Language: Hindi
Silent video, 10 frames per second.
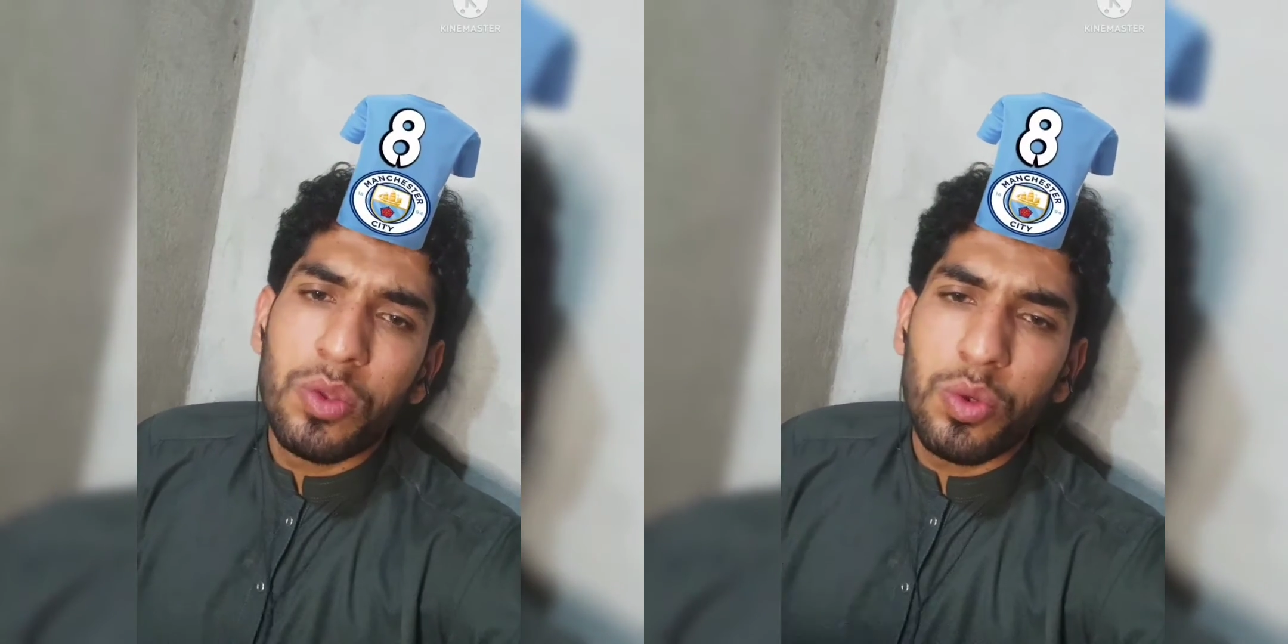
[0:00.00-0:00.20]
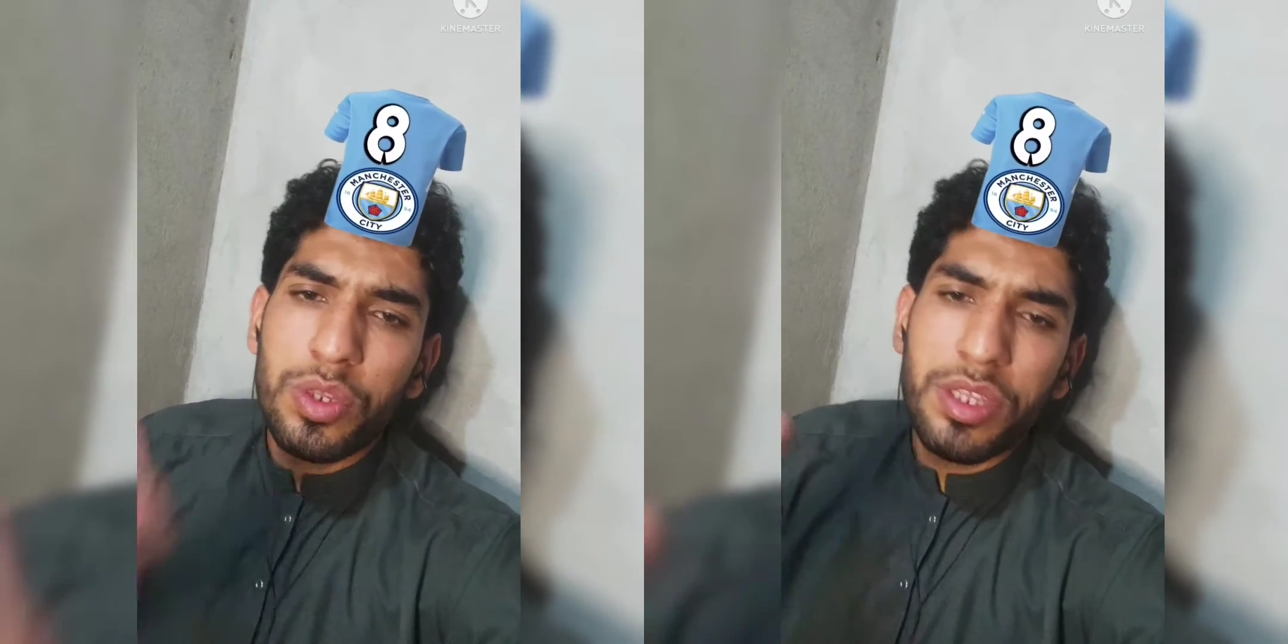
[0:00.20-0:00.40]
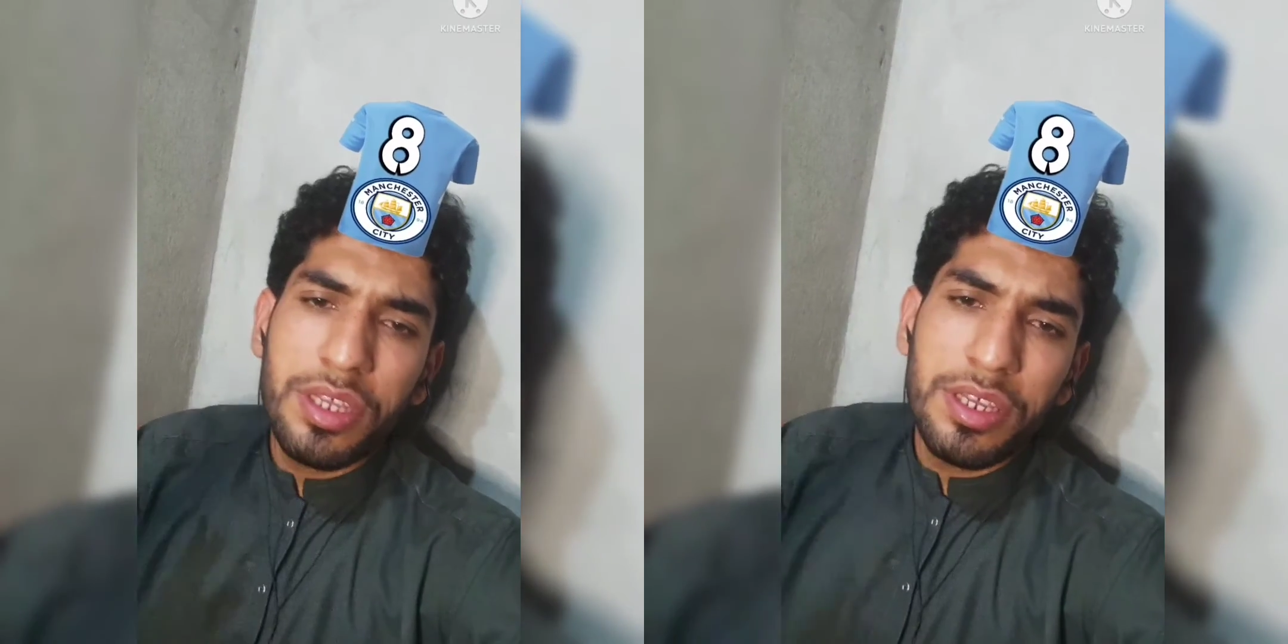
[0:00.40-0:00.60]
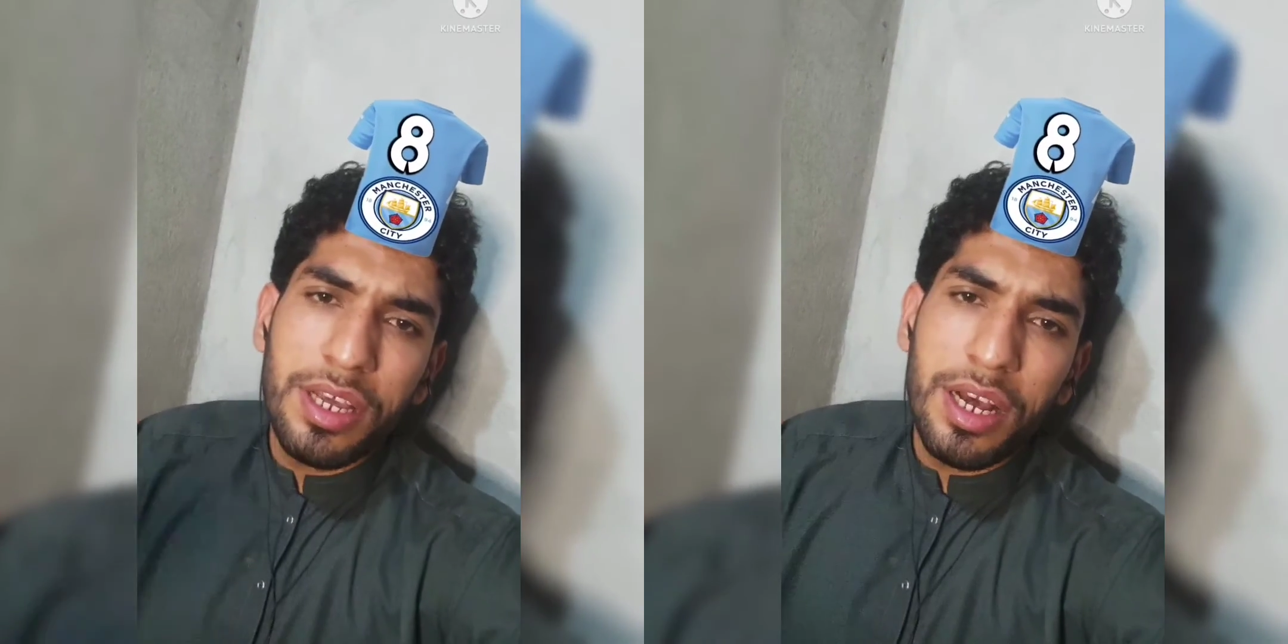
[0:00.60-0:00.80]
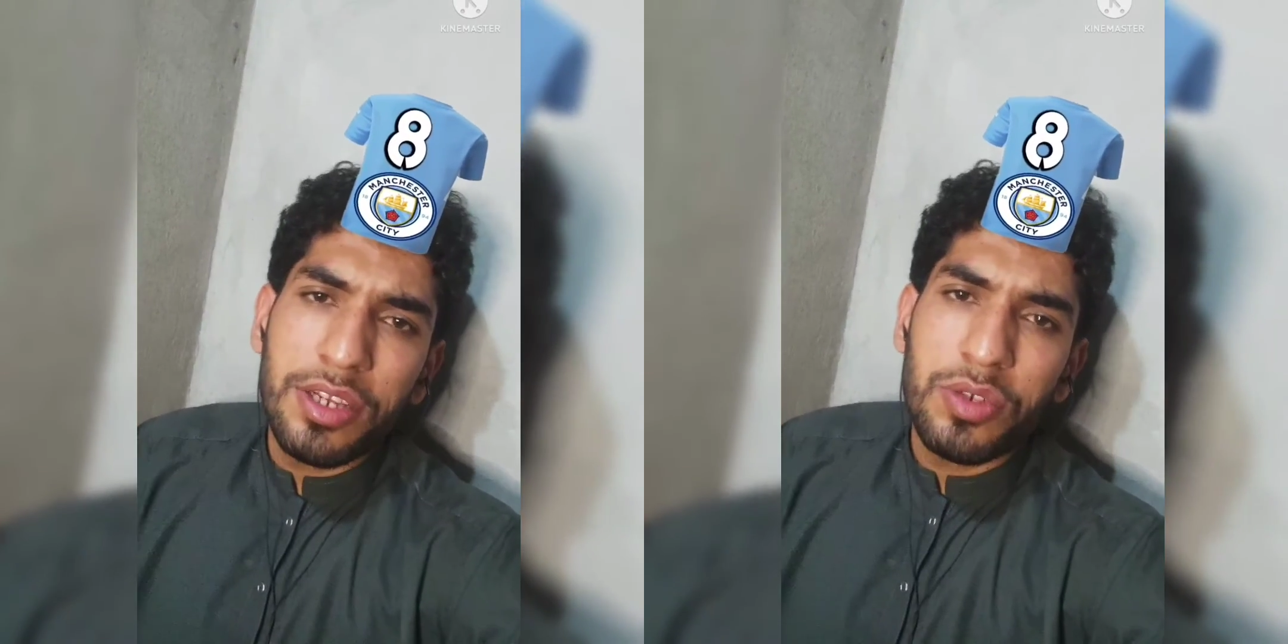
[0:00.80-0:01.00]
तो ये थी
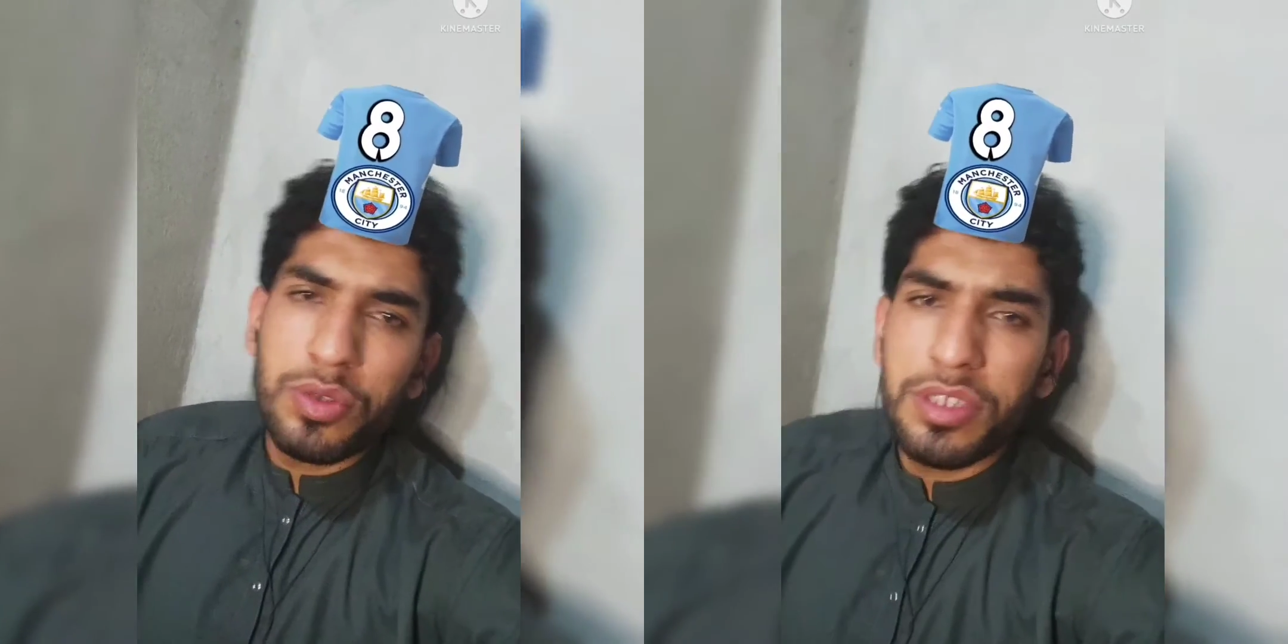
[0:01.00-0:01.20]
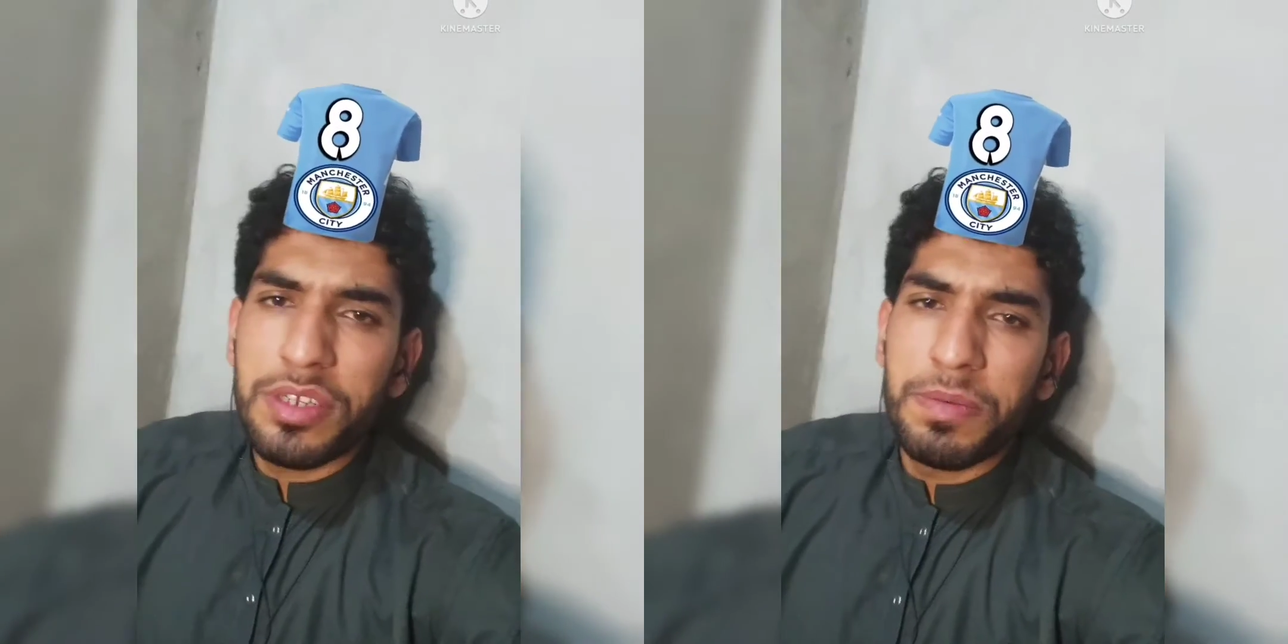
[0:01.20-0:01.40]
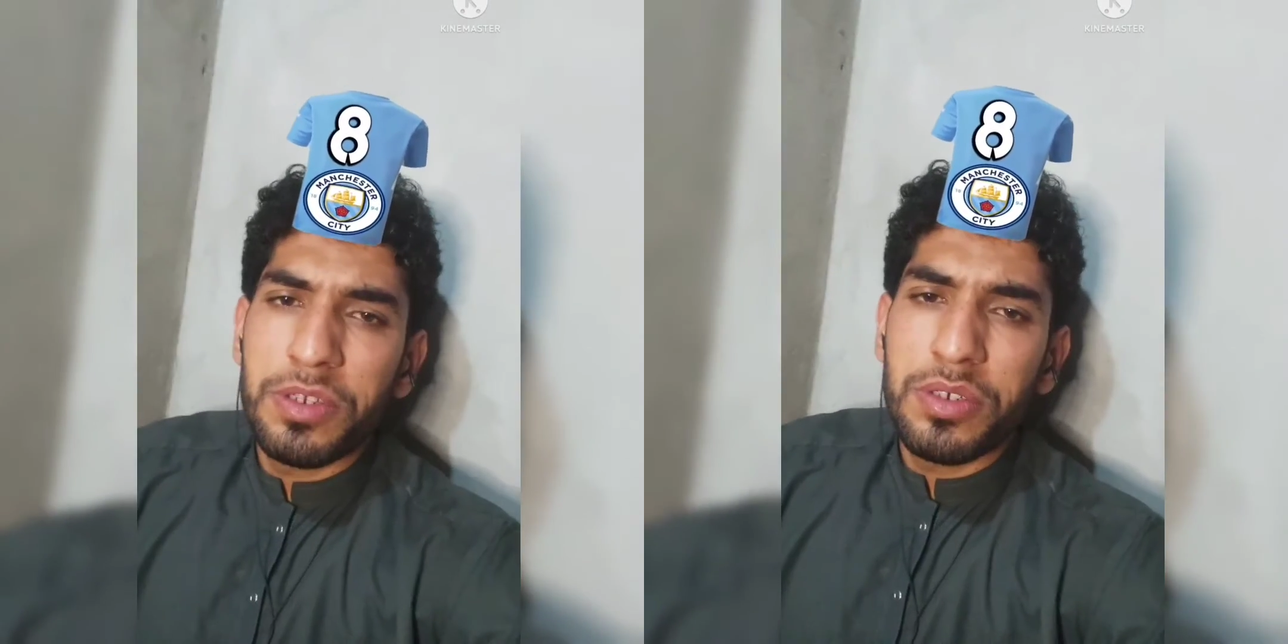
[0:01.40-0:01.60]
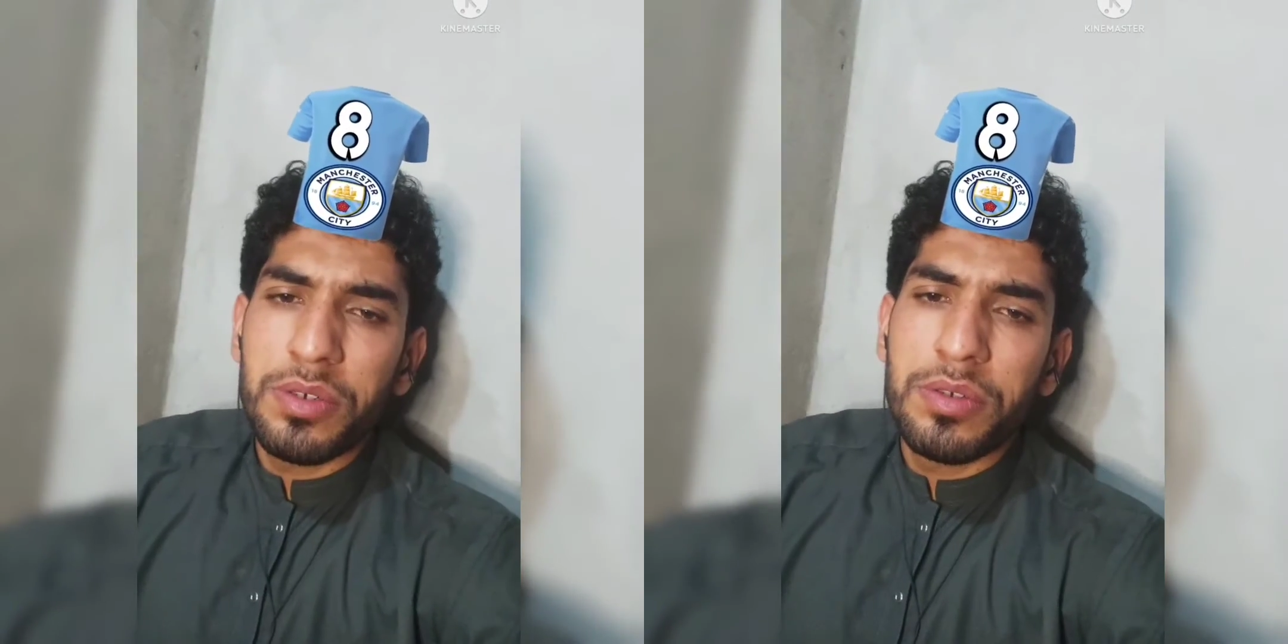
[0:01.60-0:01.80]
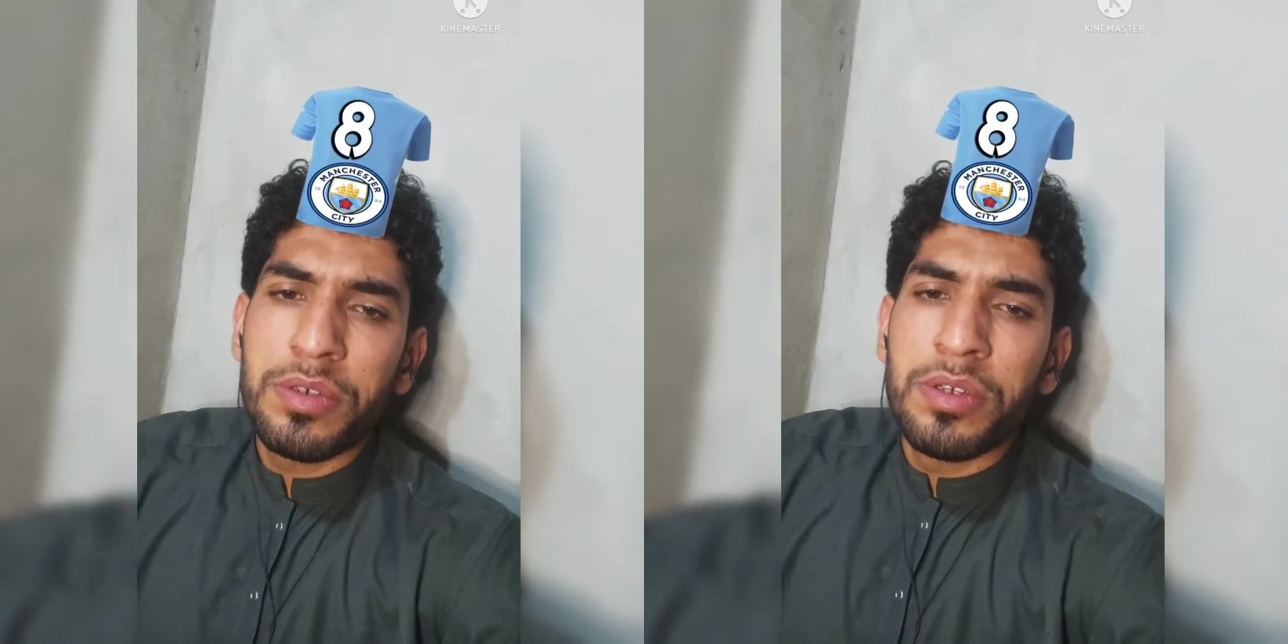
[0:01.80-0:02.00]
आज छोटी सी वीडियो
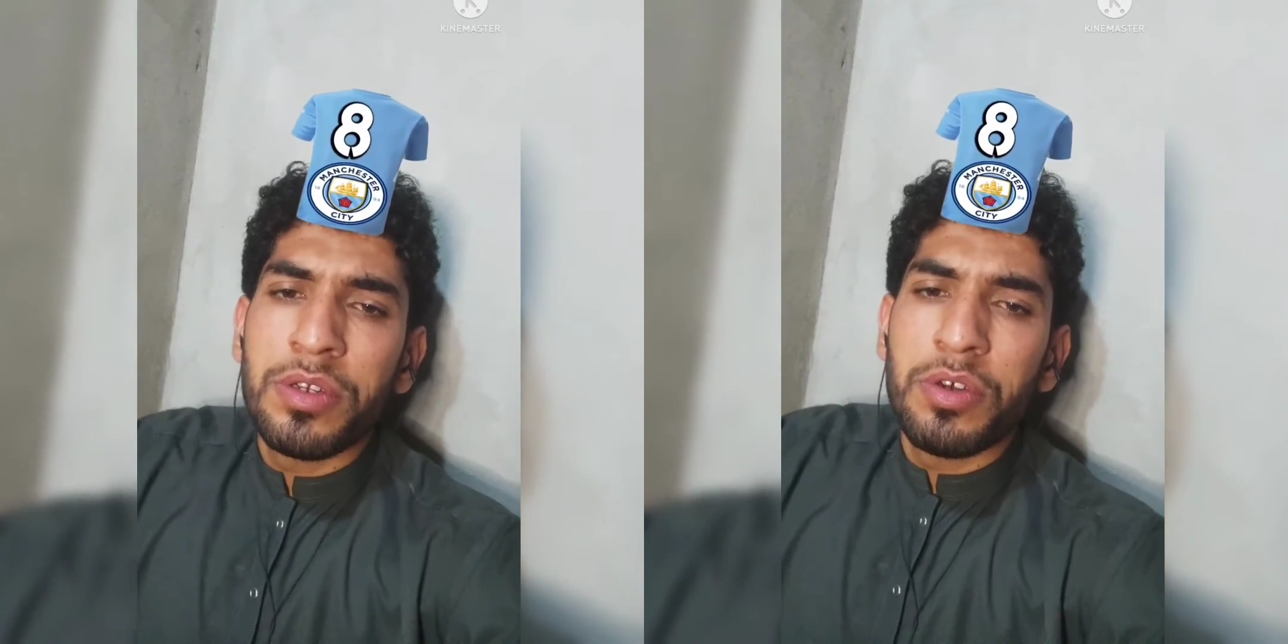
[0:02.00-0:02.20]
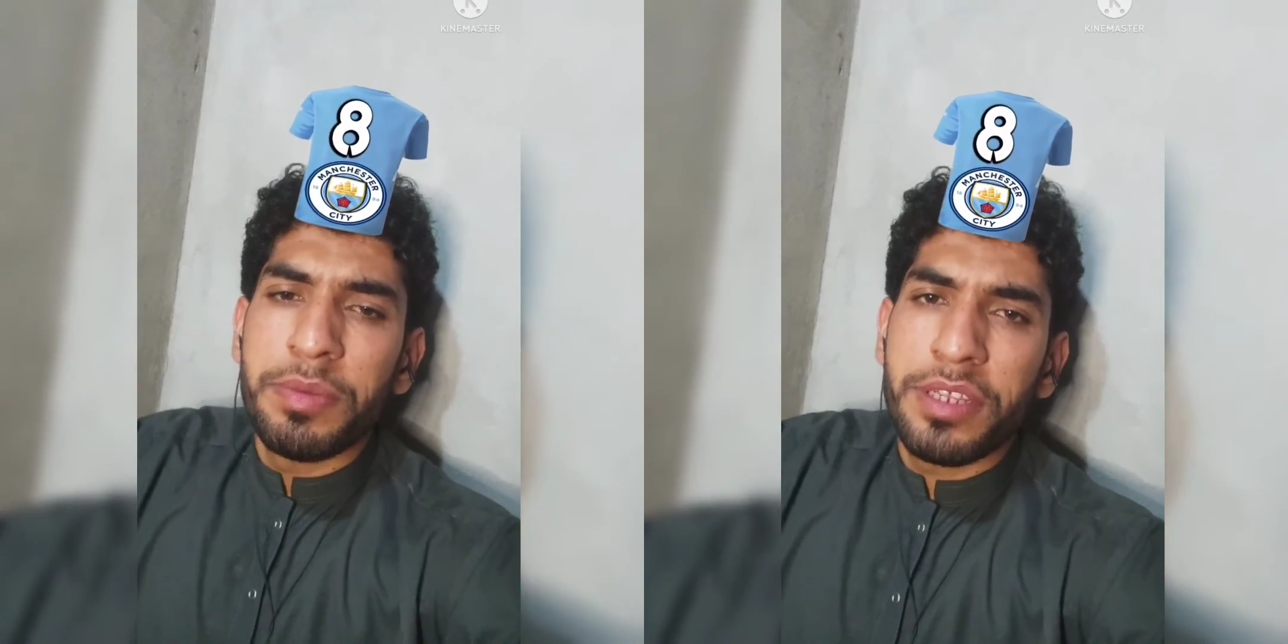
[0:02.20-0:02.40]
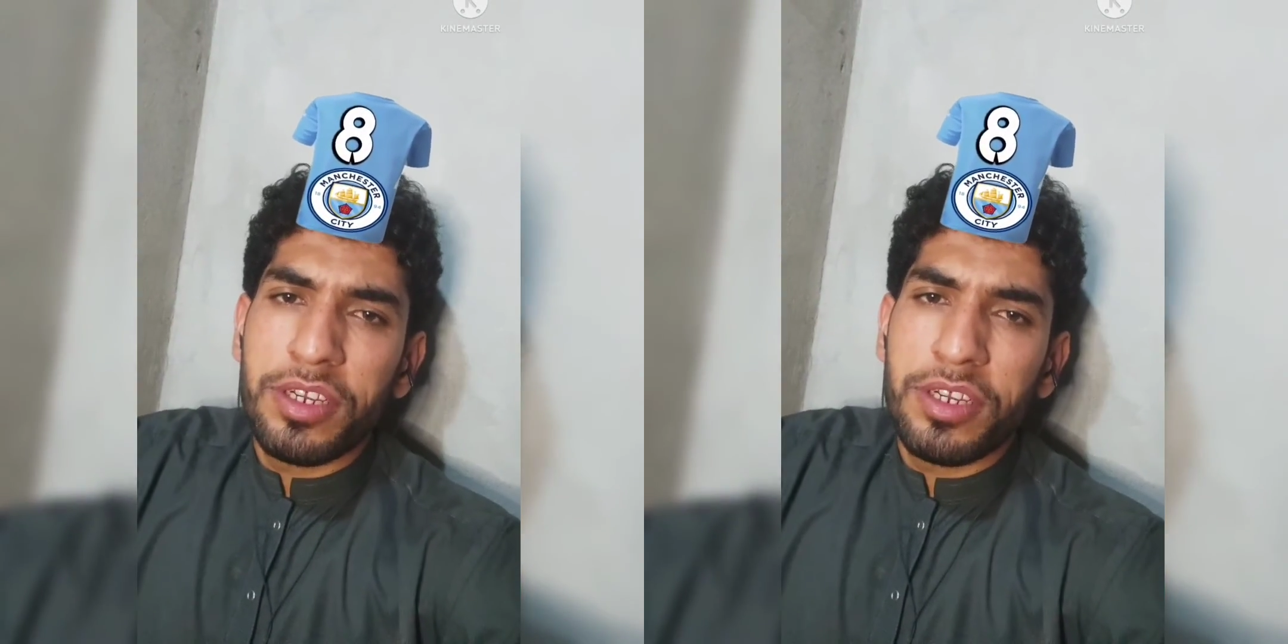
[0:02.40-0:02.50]
उम्मीद